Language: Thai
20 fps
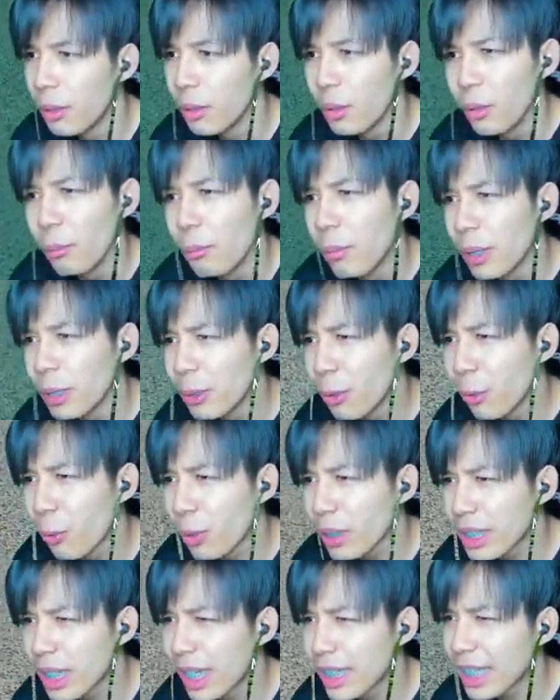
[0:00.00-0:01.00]
มึงดูกู
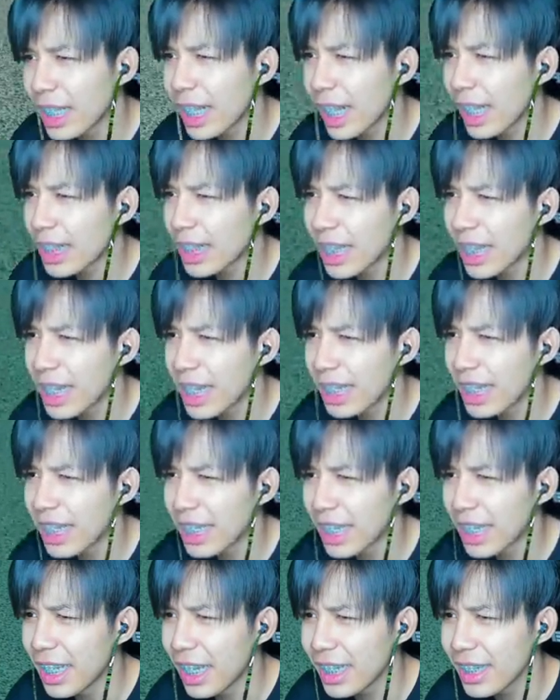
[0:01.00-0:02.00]
เจอแต่ละทีดิ
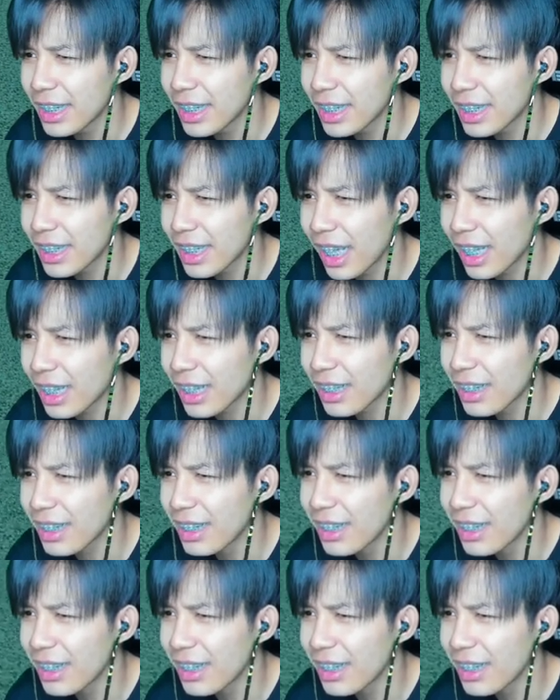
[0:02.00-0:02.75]
สัตว์เอ้